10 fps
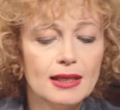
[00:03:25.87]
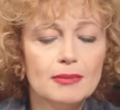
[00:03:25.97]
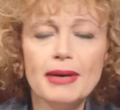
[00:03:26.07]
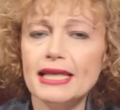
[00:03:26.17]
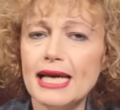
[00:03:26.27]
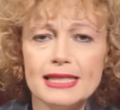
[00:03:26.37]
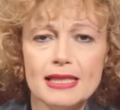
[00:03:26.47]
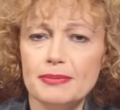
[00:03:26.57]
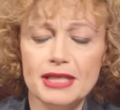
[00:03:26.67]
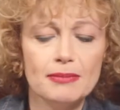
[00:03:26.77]

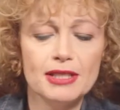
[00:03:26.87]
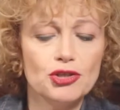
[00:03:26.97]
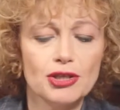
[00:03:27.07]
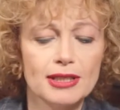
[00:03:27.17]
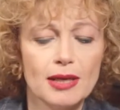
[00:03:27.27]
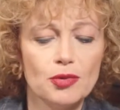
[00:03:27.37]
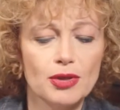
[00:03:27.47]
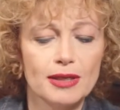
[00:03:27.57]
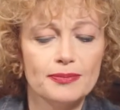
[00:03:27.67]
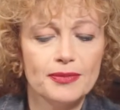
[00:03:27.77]
Боязнь объемлет
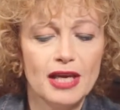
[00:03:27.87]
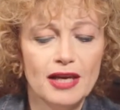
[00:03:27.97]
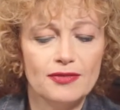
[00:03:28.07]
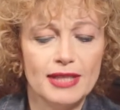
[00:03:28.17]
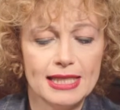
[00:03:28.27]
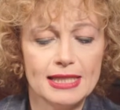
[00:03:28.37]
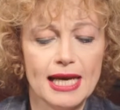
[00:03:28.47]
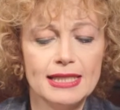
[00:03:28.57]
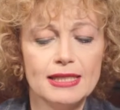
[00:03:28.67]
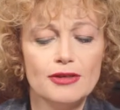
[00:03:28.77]
Черномора. В
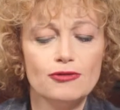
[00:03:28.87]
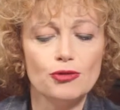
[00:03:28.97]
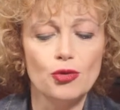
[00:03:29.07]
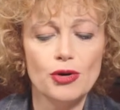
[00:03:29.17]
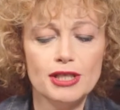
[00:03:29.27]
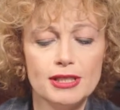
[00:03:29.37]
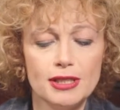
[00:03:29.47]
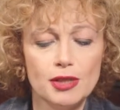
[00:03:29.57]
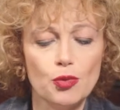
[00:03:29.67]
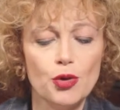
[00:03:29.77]
досаде, в горести
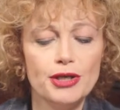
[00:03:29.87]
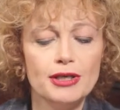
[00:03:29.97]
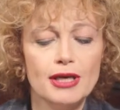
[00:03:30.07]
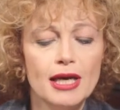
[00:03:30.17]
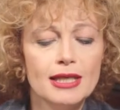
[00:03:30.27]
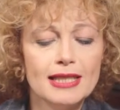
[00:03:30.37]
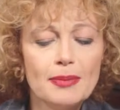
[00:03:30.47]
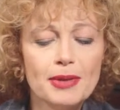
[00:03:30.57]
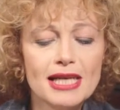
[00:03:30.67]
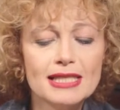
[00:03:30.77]
немой,
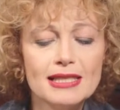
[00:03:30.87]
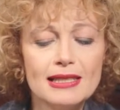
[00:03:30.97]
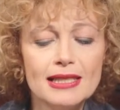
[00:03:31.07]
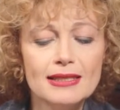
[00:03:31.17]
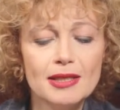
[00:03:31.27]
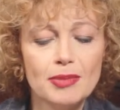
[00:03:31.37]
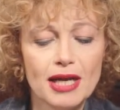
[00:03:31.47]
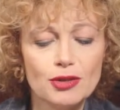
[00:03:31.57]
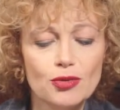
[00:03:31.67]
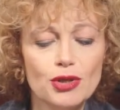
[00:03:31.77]
напрасно длинной
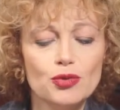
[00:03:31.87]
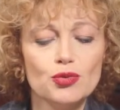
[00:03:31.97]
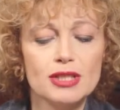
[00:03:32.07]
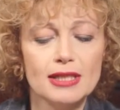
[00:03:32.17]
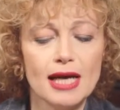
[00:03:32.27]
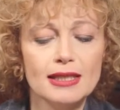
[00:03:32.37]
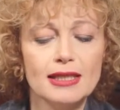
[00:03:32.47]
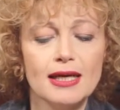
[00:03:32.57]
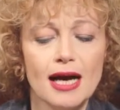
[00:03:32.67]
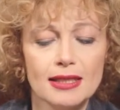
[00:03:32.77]
бородой усталый
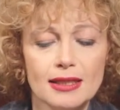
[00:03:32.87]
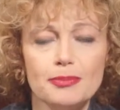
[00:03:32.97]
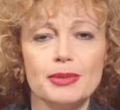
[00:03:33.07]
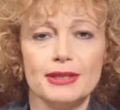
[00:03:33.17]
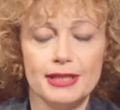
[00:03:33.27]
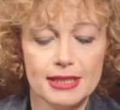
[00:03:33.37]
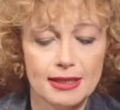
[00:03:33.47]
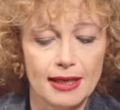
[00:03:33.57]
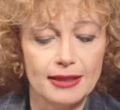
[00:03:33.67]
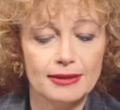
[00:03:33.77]
Карла
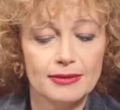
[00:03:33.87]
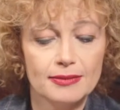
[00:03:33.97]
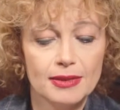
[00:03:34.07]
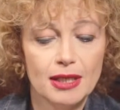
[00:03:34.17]
потрясает.